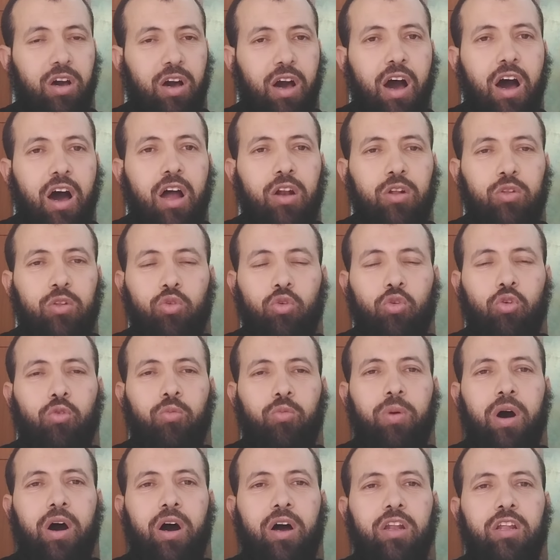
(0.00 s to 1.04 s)
قال
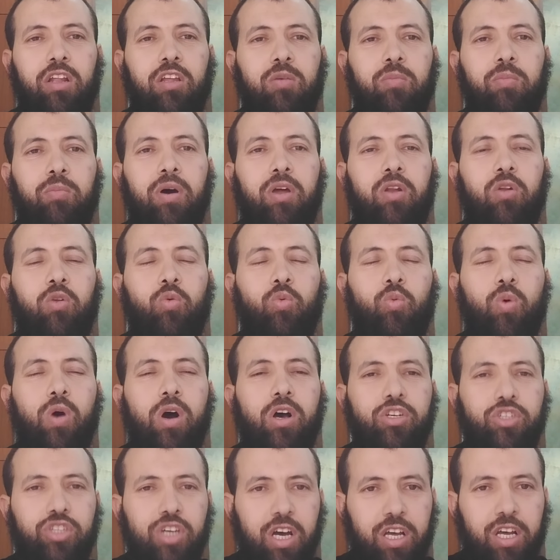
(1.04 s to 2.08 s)
طوبى لمن
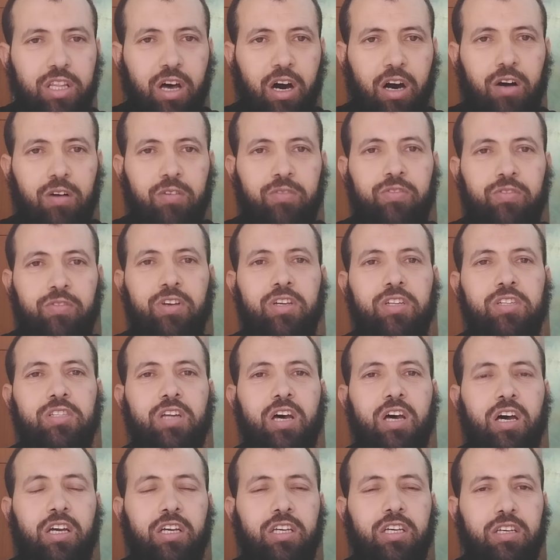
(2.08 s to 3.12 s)
وجد في
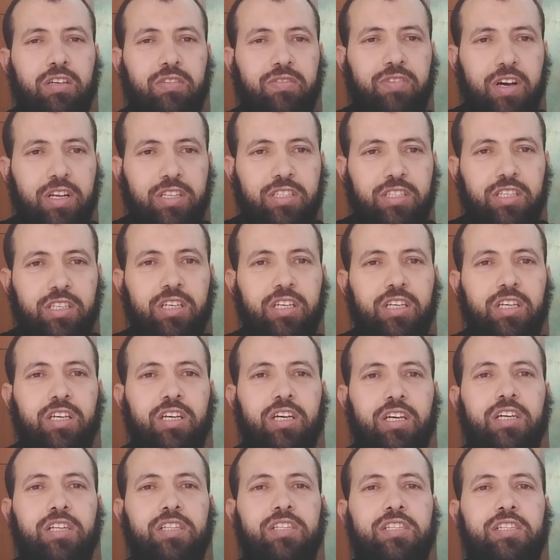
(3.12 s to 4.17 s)
صحيفته
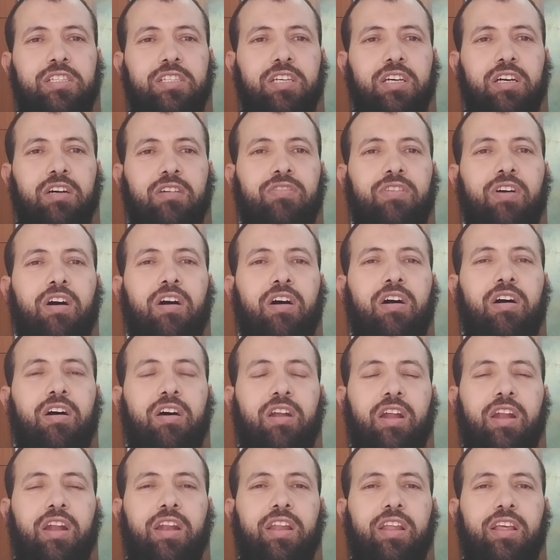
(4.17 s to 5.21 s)

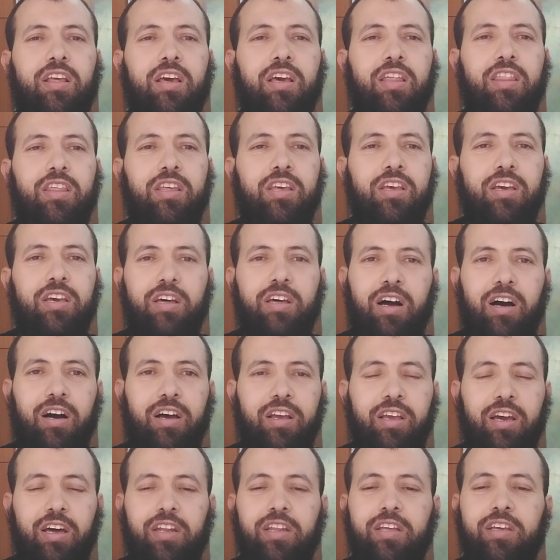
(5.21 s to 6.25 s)
استغفارا كثيرا
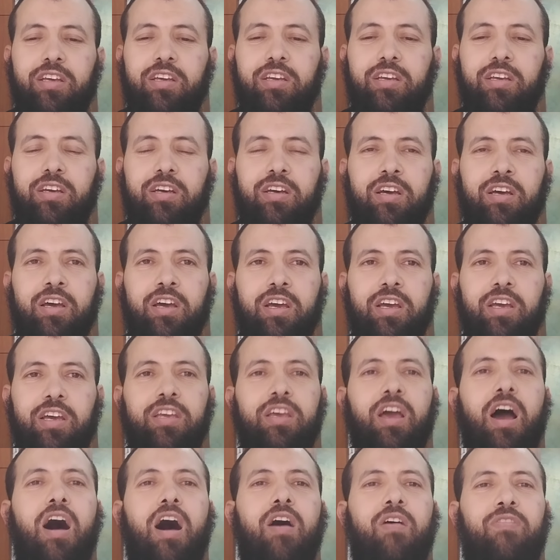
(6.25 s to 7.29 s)
يعني
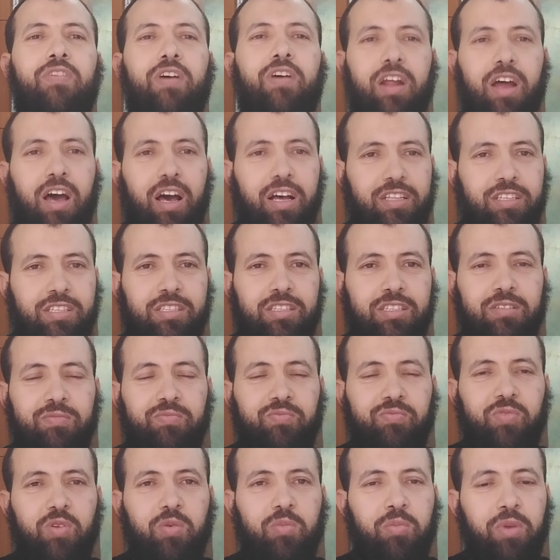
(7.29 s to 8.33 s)
يا فرحة
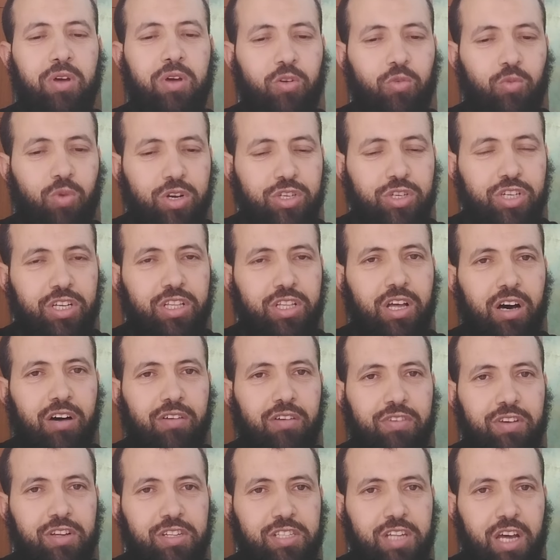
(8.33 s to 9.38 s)
من وجد
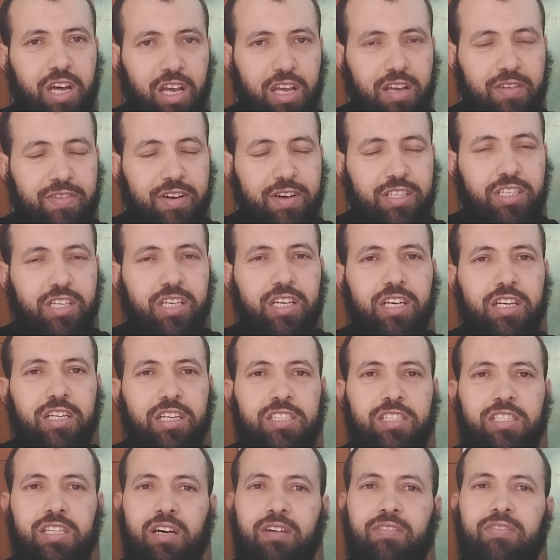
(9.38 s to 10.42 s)
في صحيفته
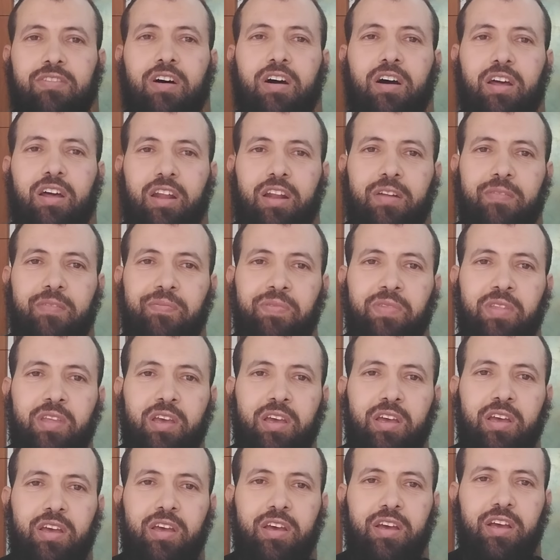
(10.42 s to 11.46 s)
استغفارا
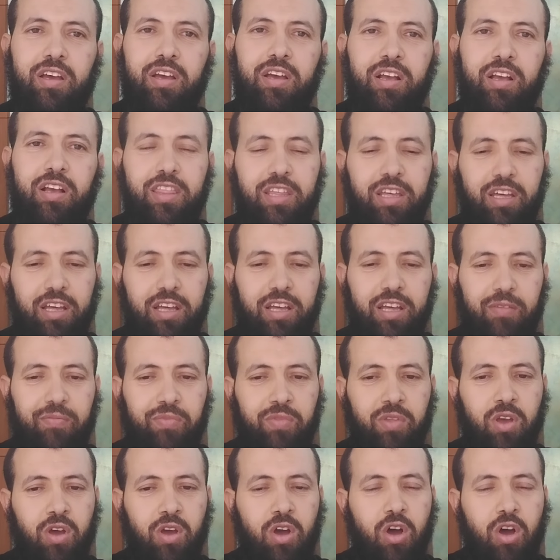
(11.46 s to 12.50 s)
كثيرا
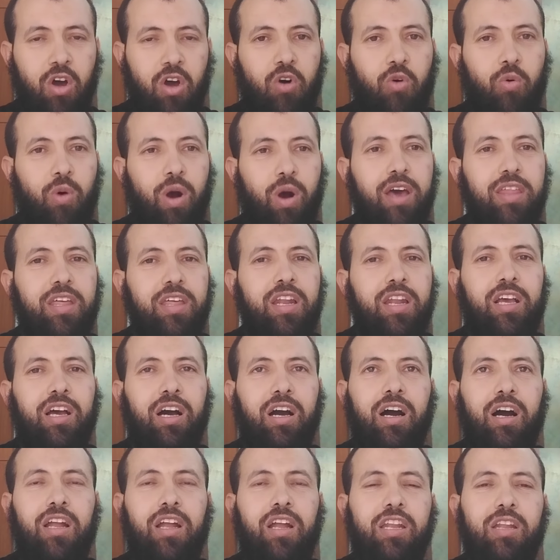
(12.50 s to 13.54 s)
وكذلك
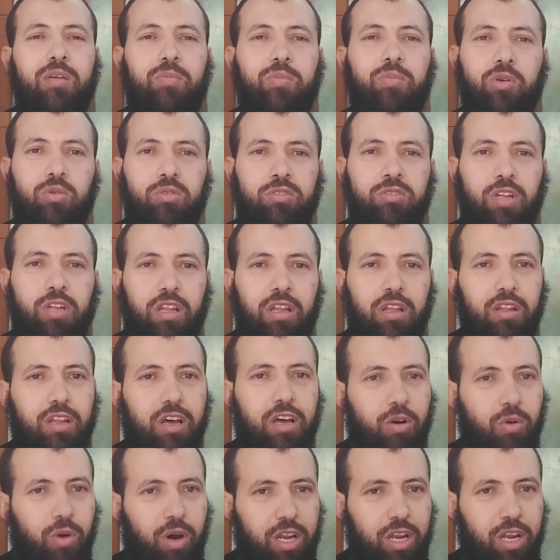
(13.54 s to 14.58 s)
قال النبي صلى
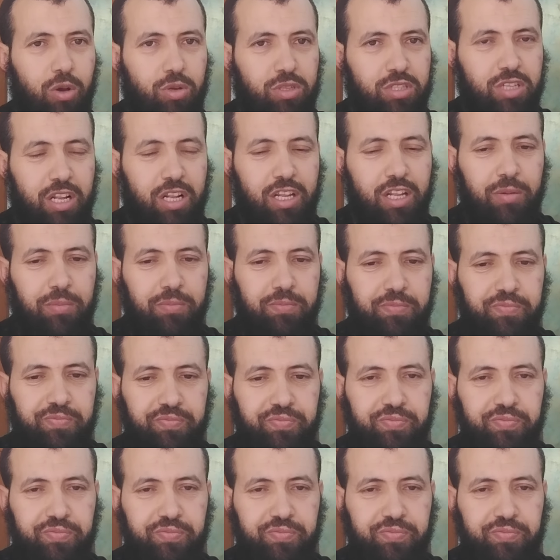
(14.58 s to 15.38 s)
الله عليه وسلم